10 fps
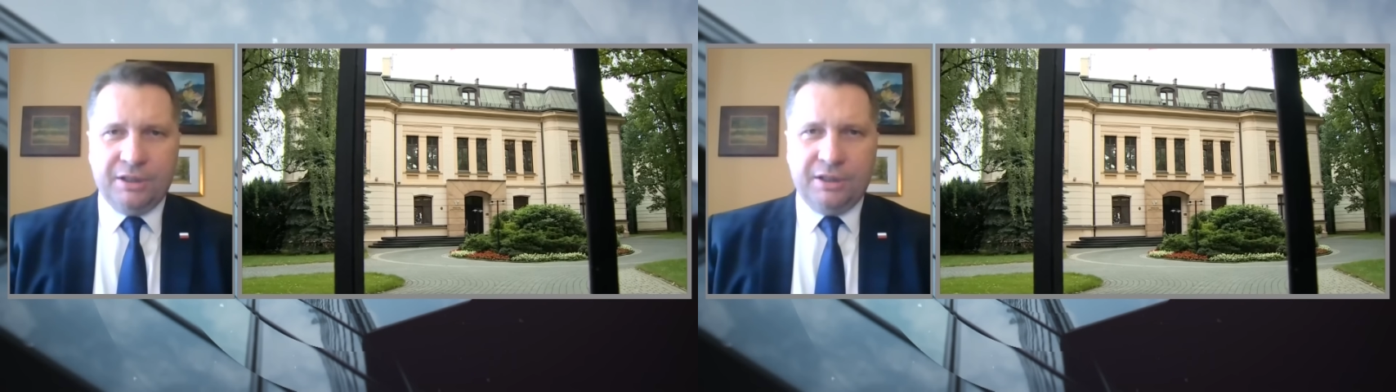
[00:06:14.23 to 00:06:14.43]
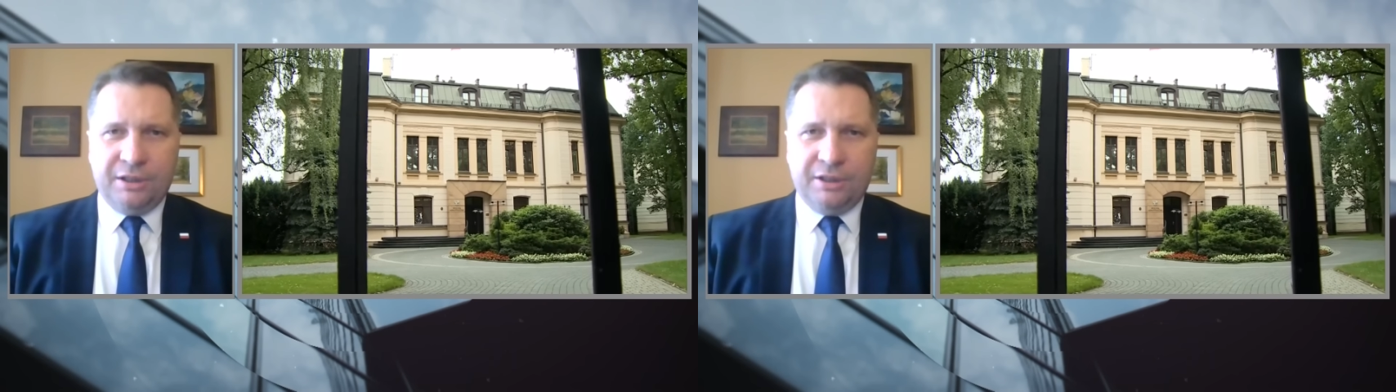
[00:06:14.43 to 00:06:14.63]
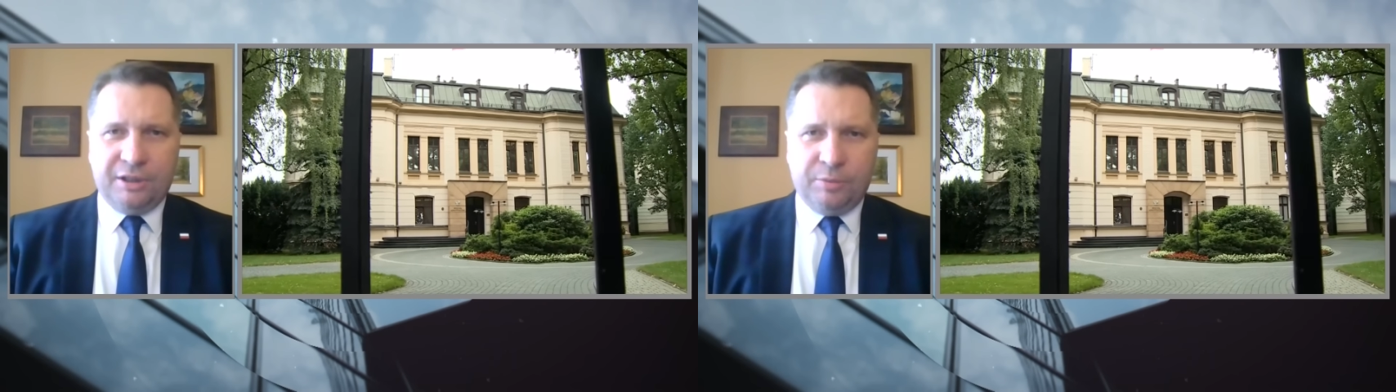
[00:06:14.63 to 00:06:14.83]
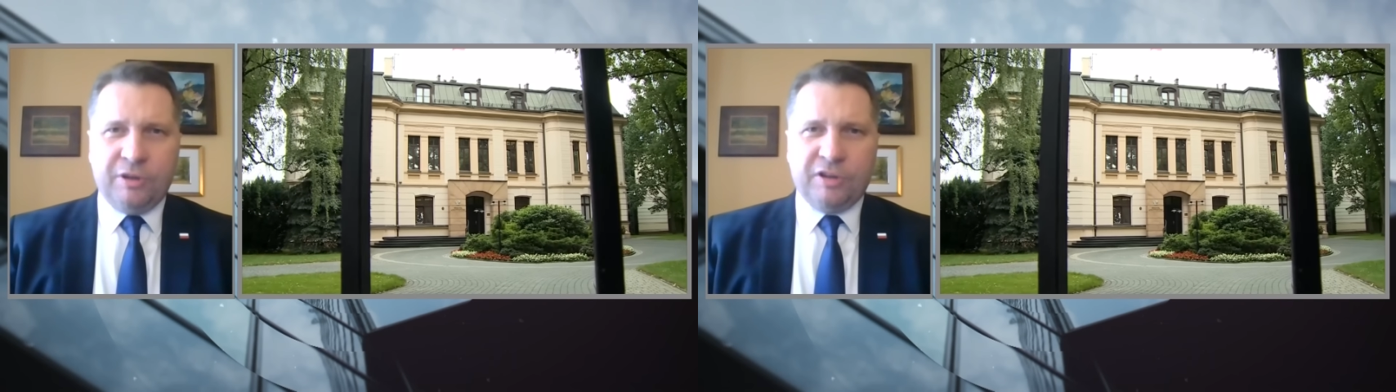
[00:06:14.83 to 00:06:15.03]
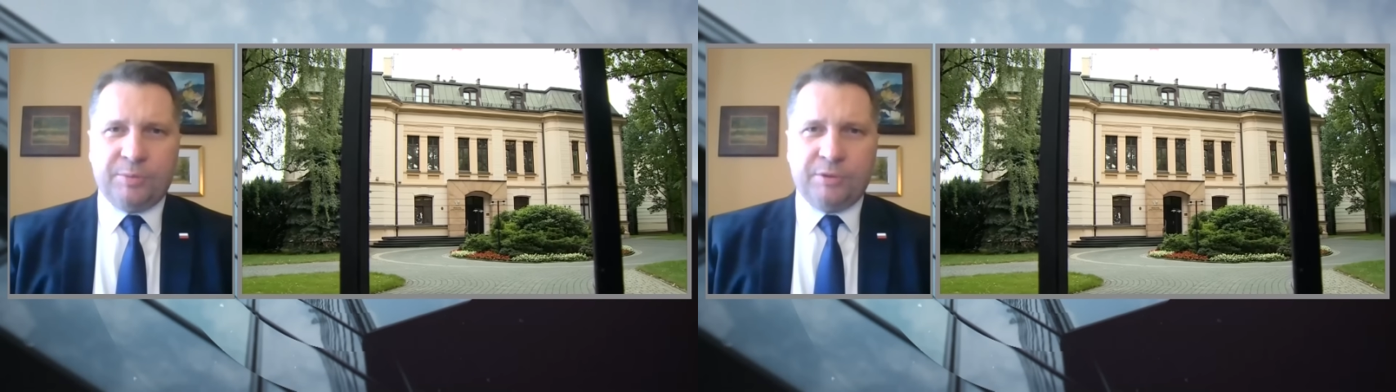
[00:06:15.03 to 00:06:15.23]
kiedy
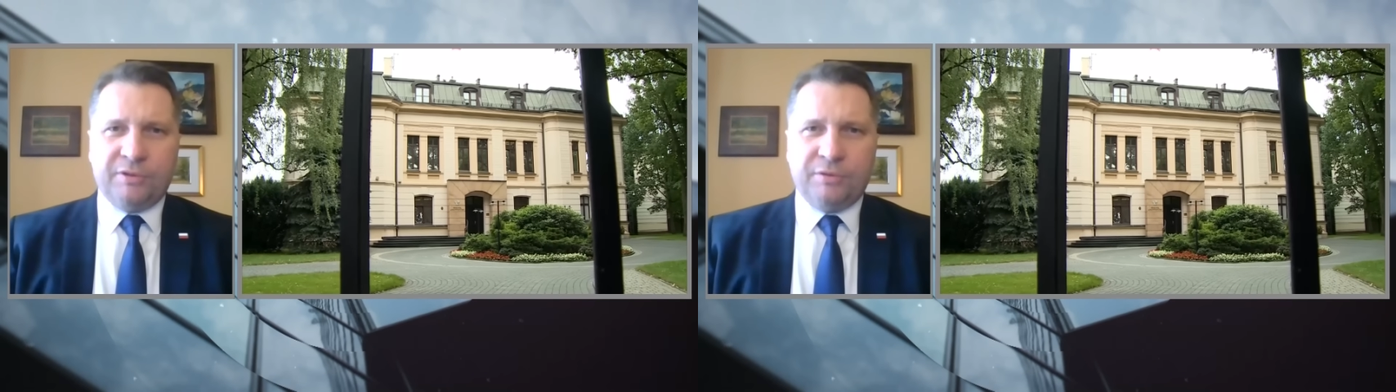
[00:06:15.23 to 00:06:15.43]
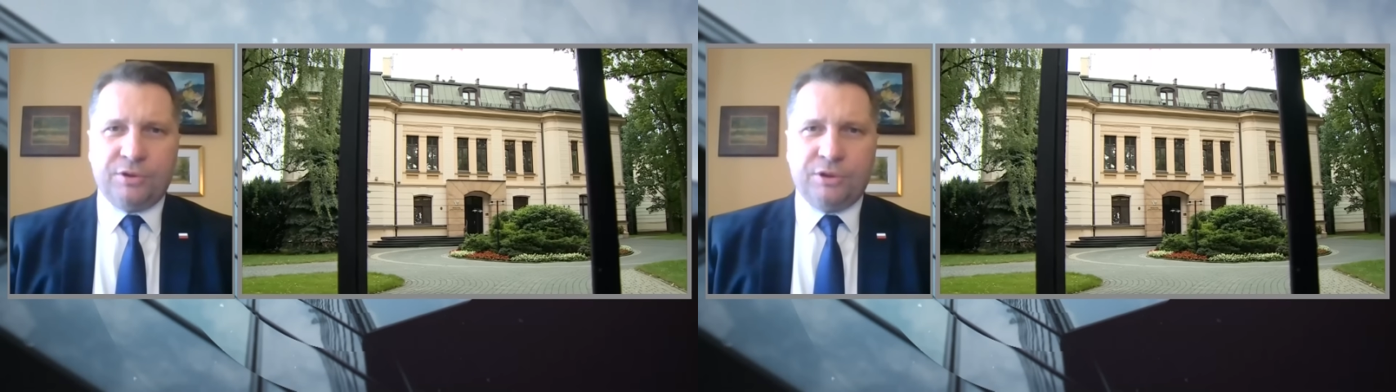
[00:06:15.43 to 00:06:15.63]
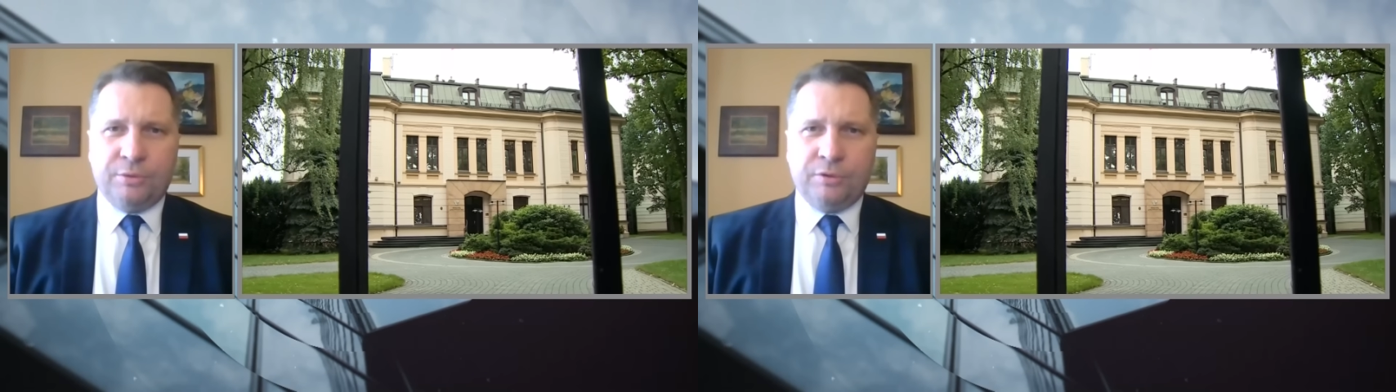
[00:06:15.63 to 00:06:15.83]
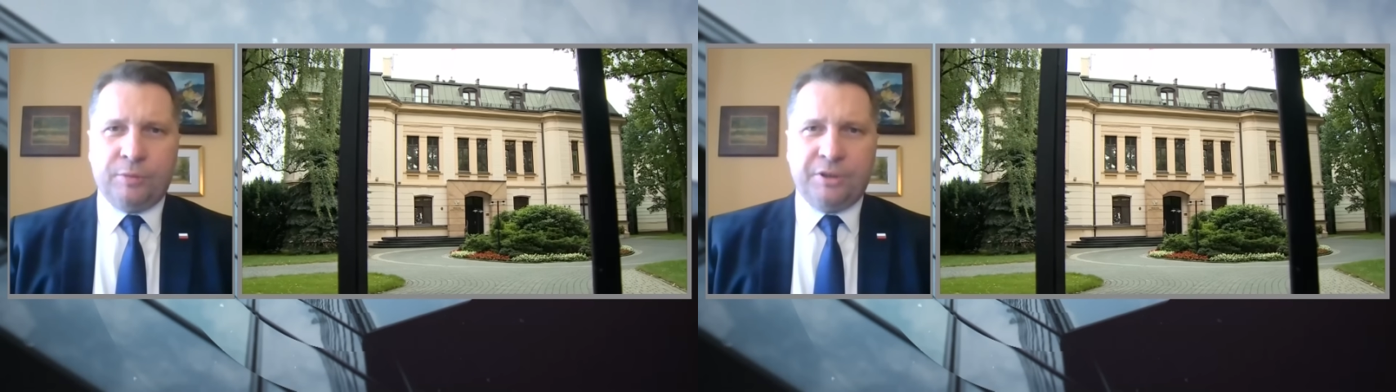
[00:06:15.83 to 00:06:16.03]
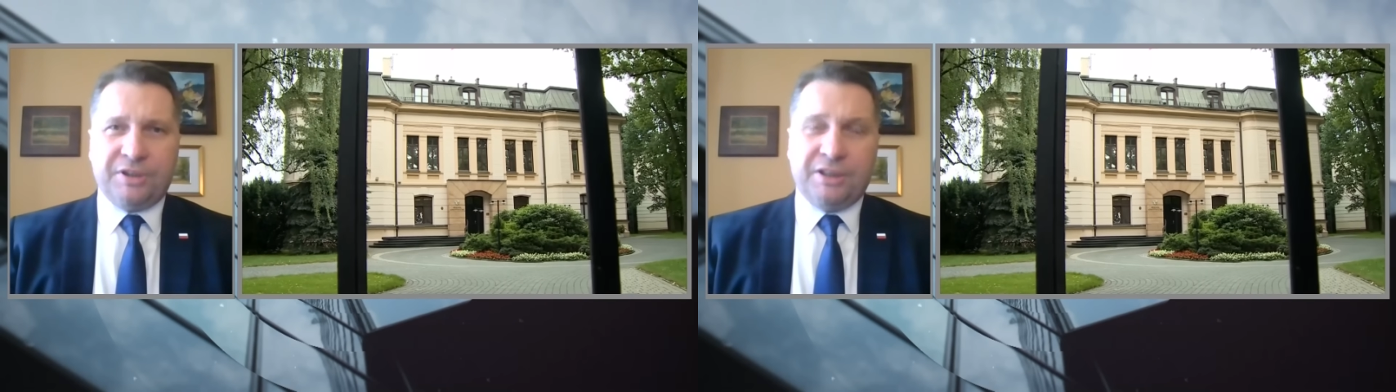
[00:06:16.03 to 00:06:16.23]
Trybunał Sprawiedliwości Unii
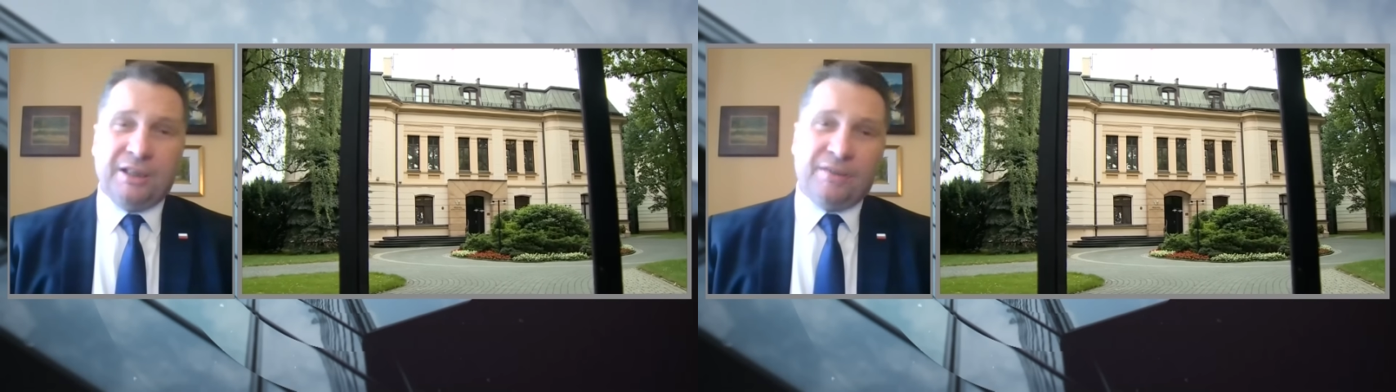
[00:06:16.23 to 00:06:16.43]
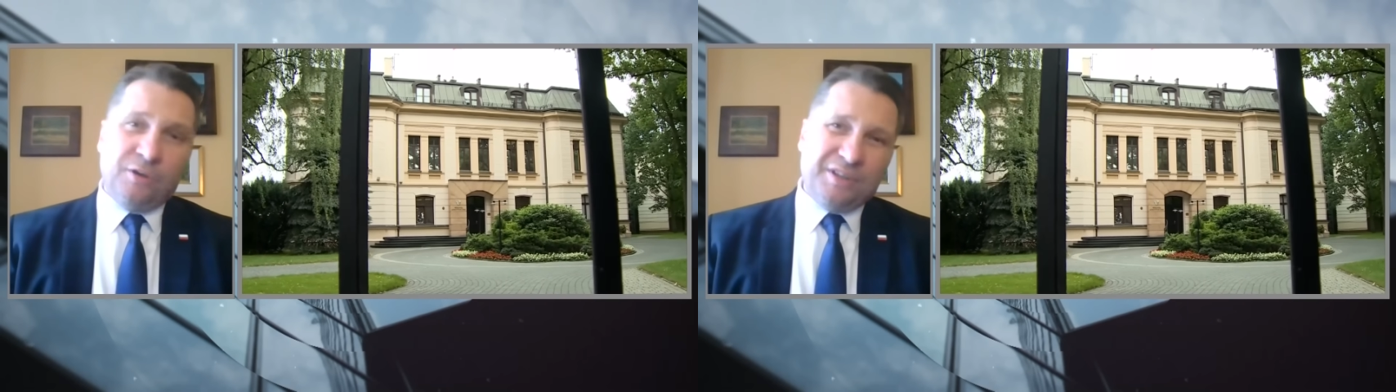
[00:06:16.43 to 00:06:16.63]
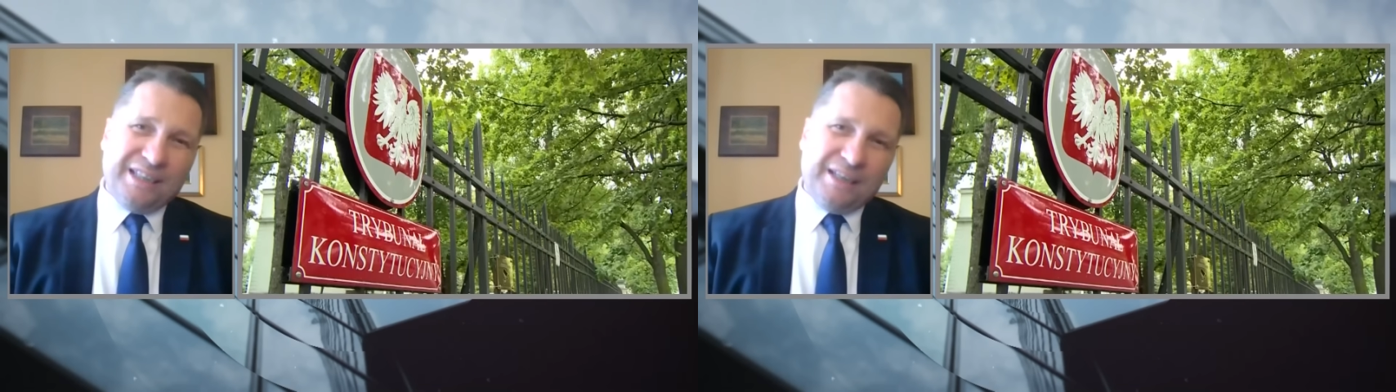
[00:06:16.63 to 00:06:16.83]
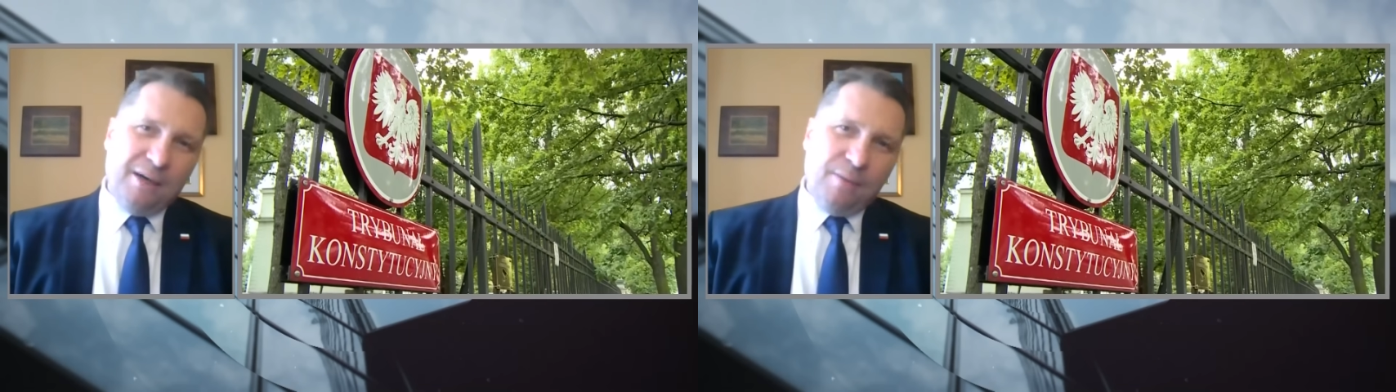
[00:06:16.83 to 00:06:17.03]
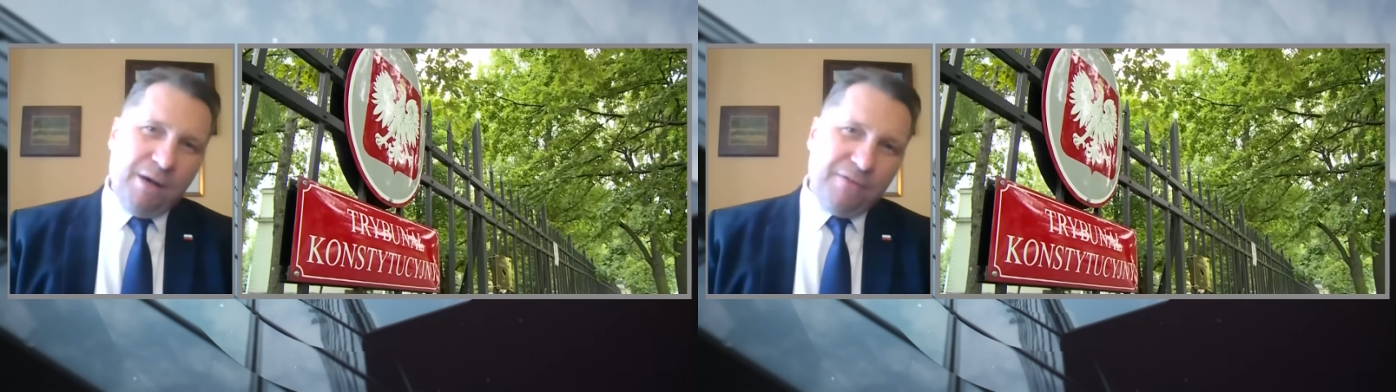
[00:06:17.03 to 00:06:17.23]
Europejskiej na wniosek
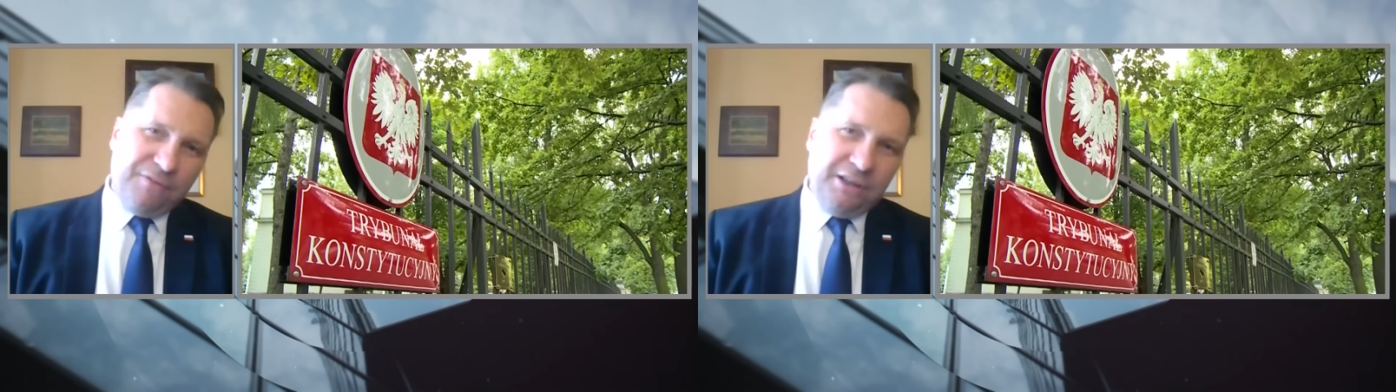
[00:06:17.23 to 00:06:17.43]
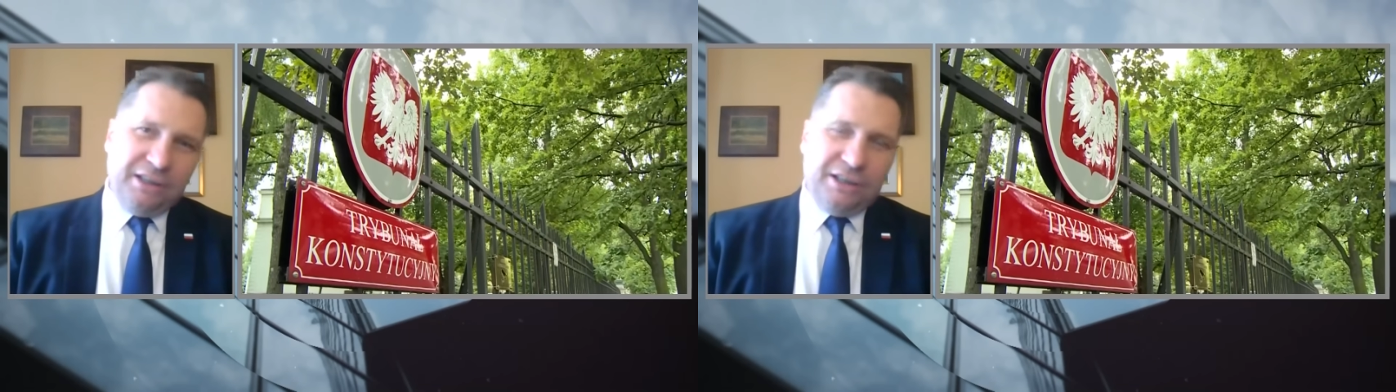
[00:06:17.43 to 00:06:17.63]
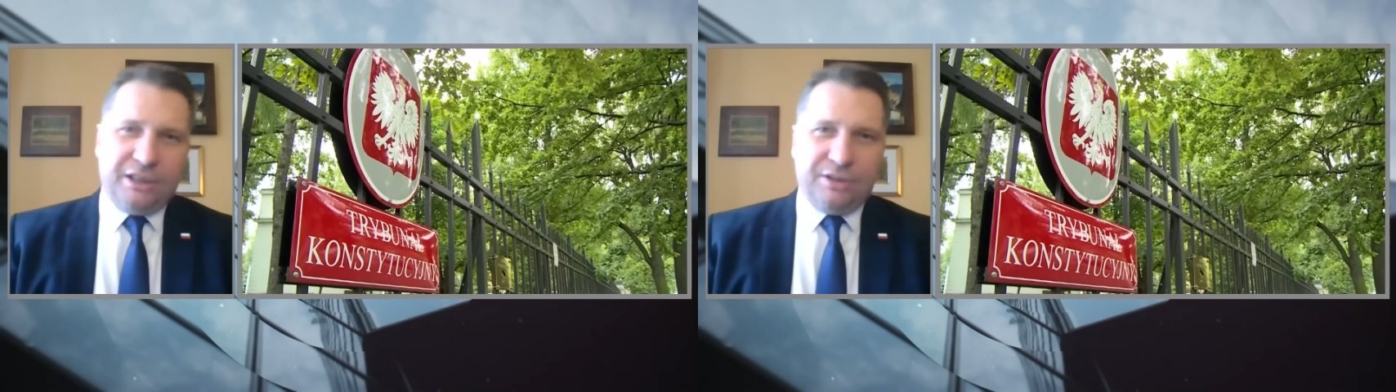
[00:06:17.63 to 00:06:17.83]
mafijnej